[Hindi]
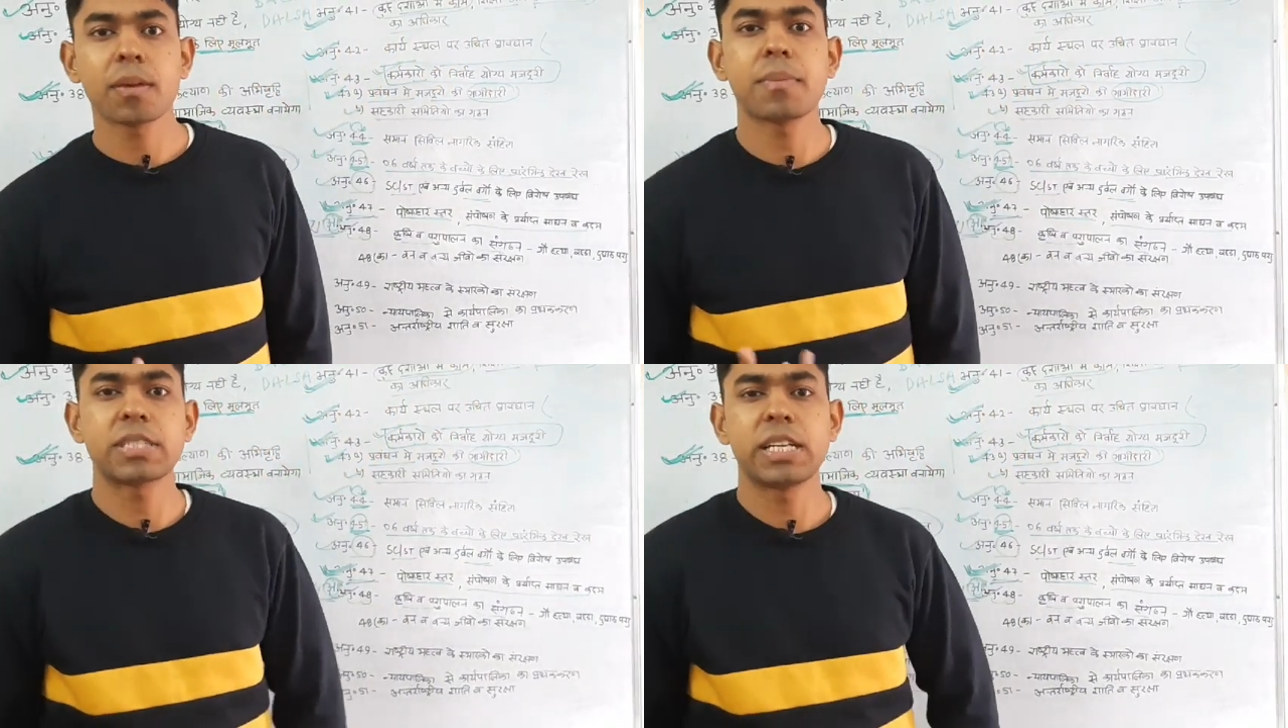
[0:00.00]

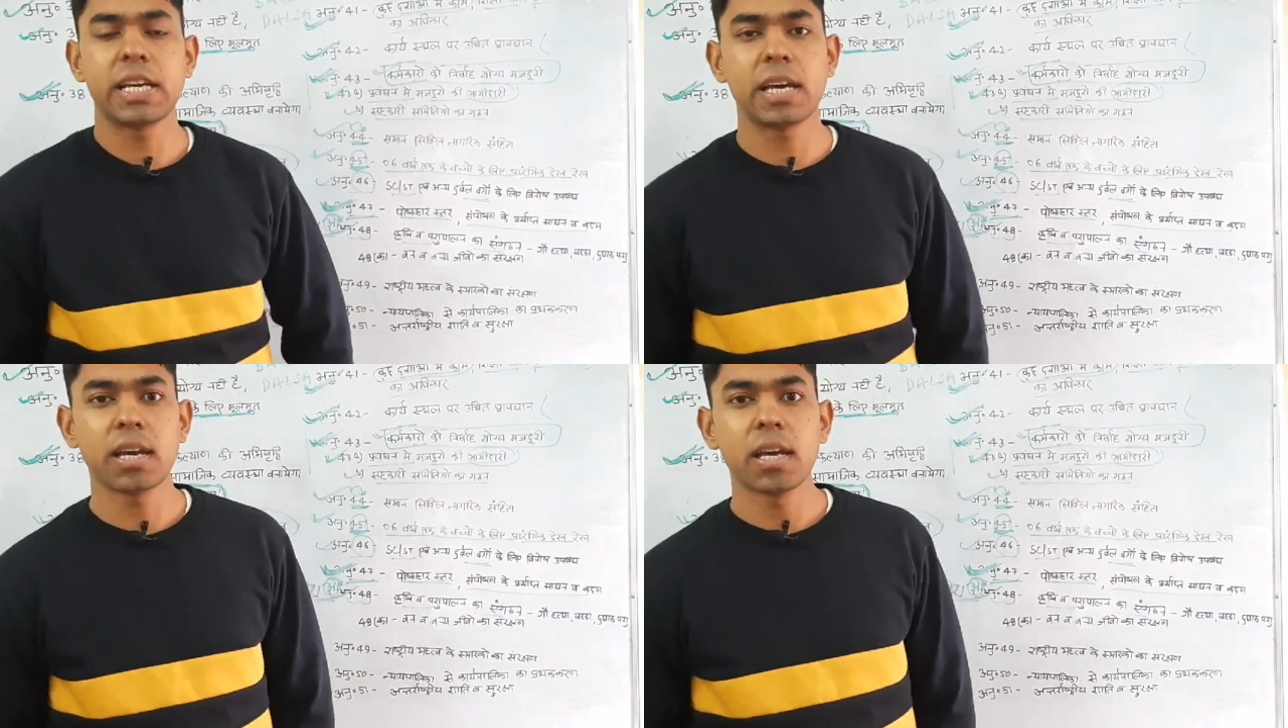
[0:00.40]
बछड़े
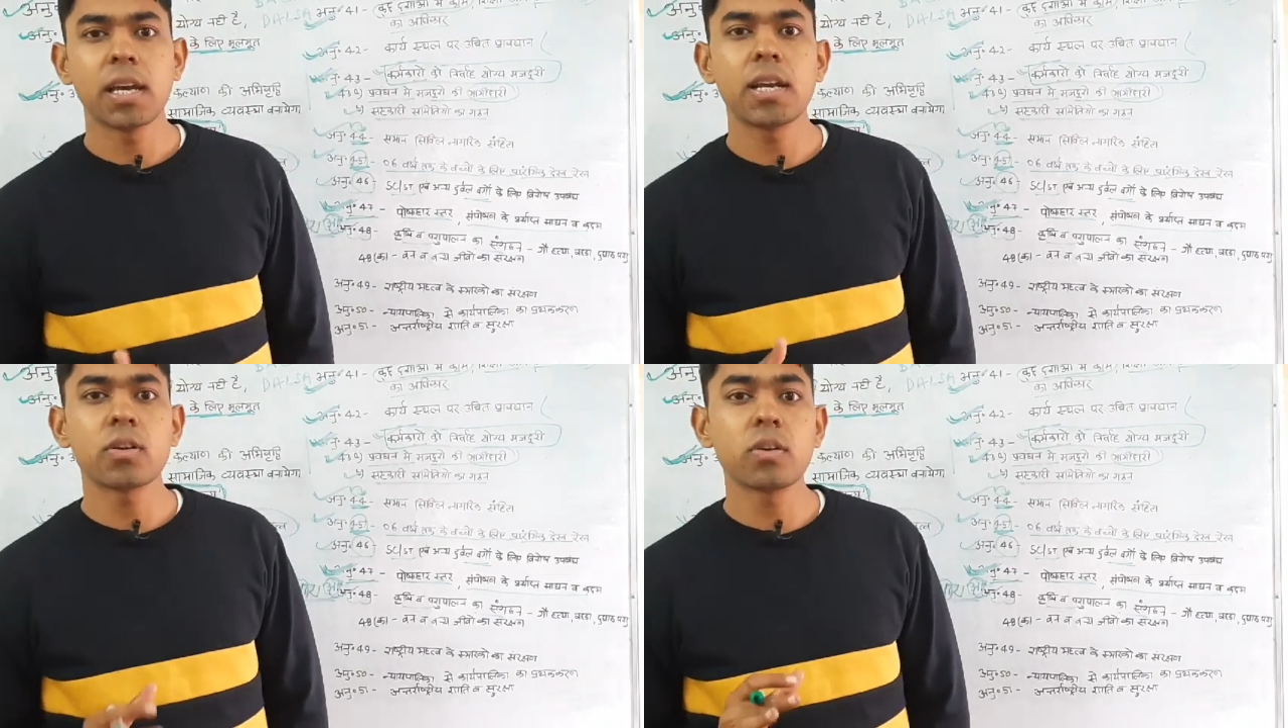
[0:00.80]
हैं
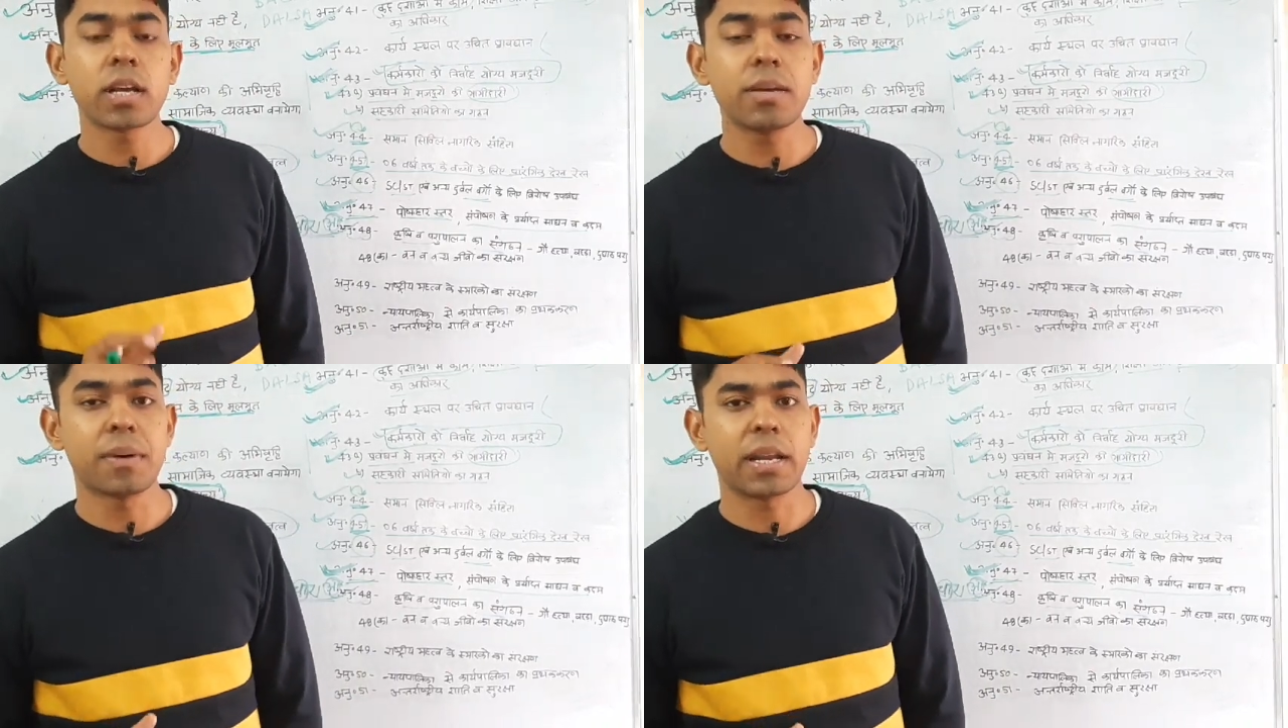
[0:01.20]
इनको
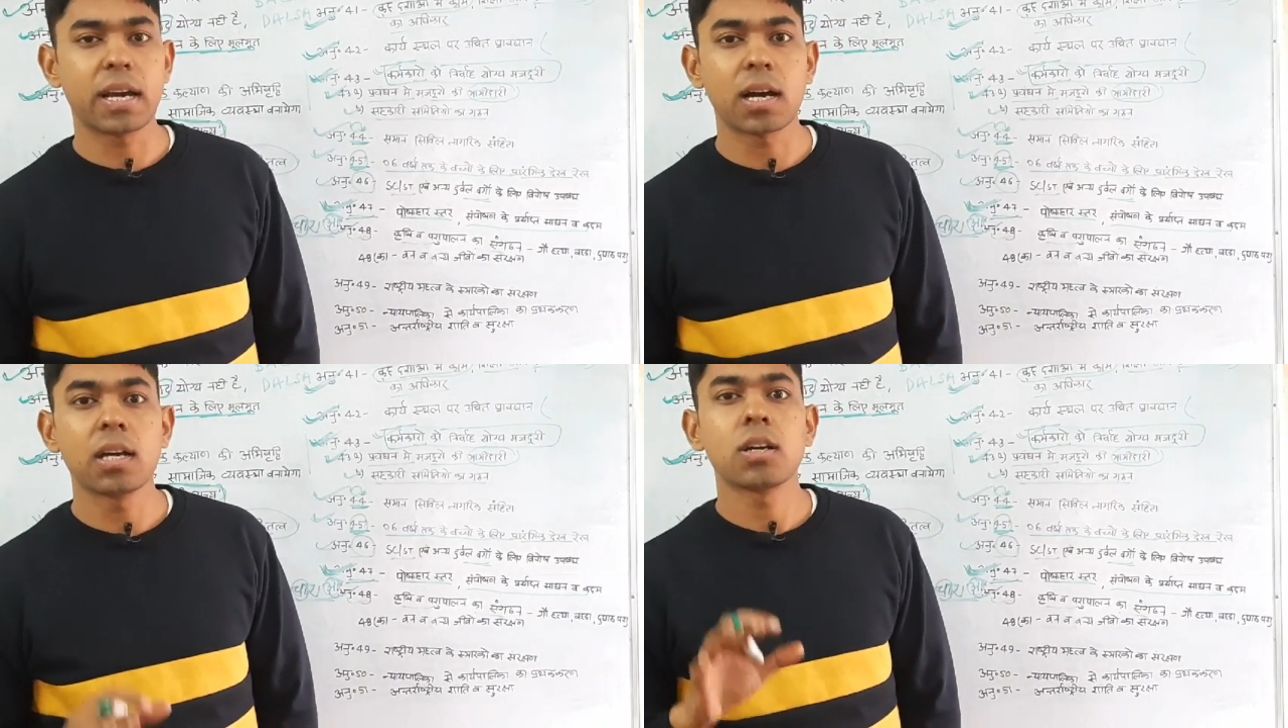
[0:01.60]
नहीं
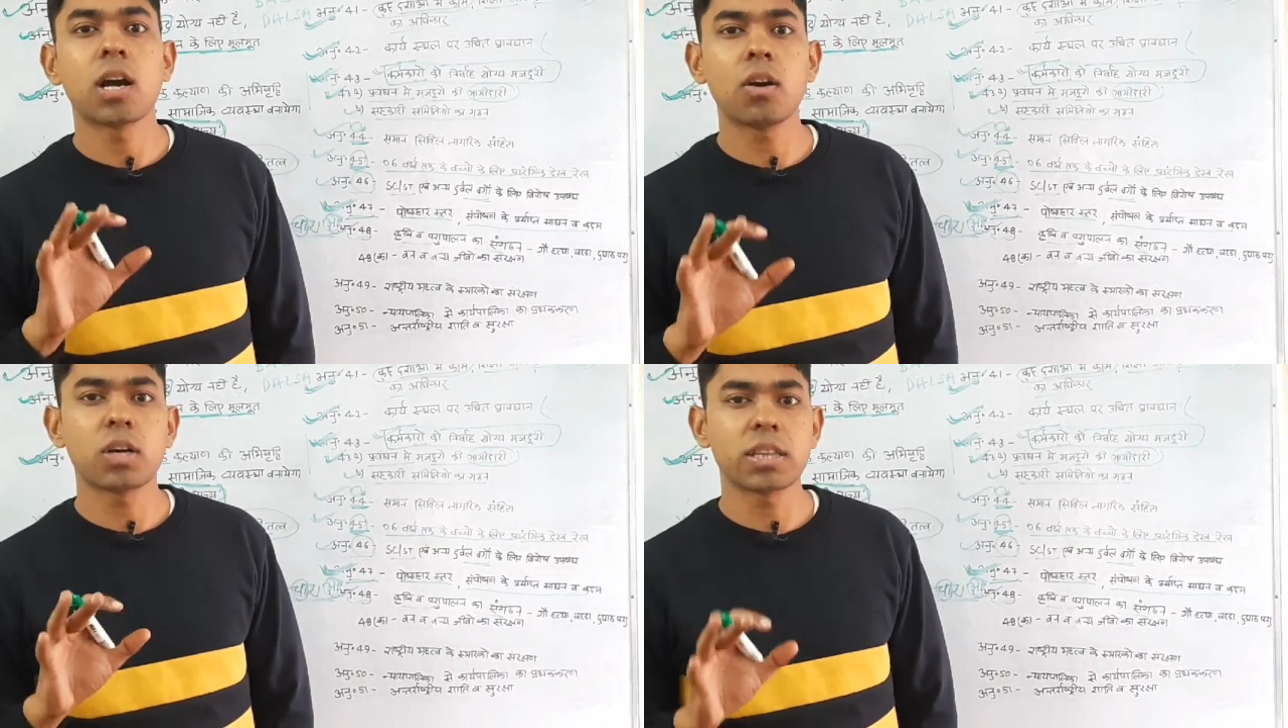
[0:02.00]
मारेगा
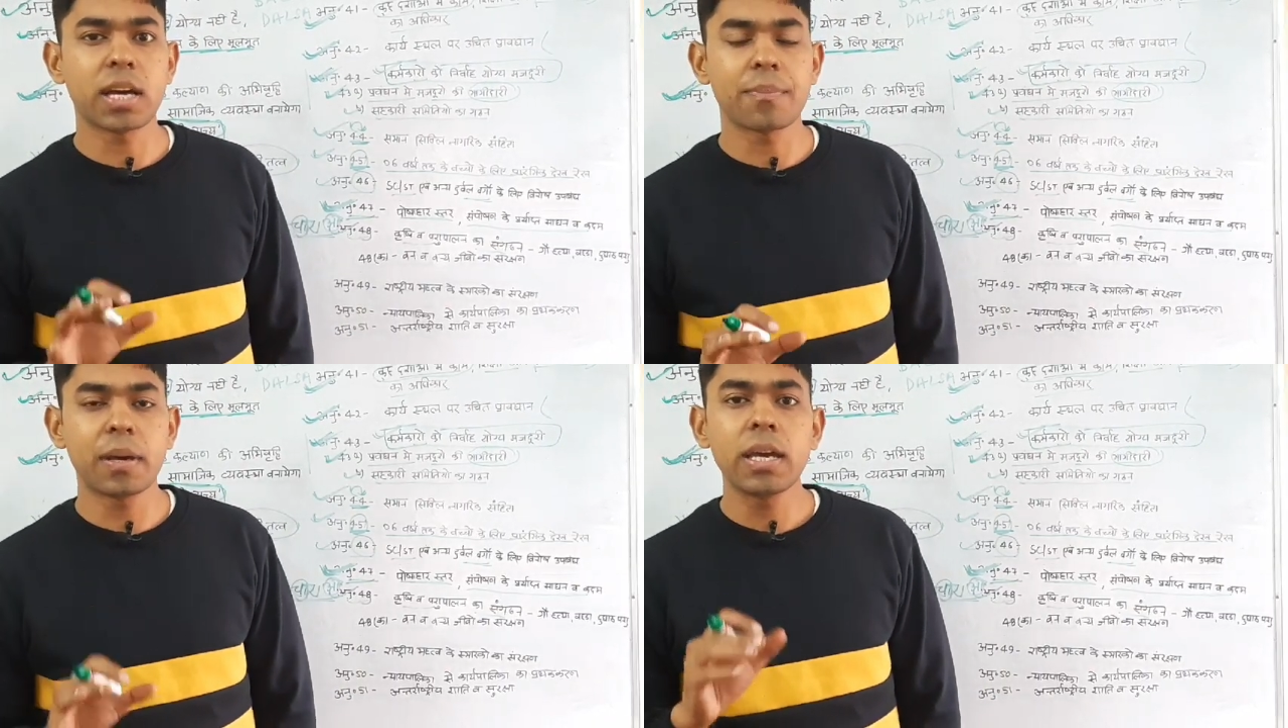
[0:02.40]
गौ
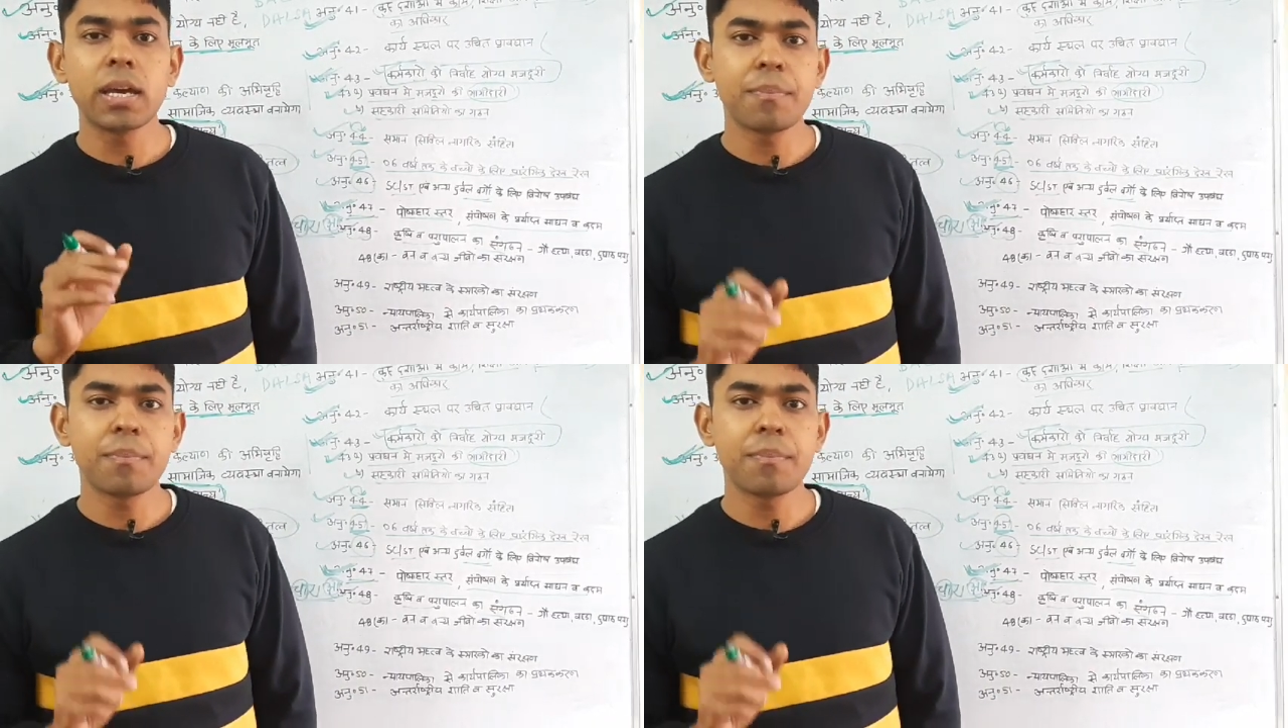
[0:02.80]
हत्या पे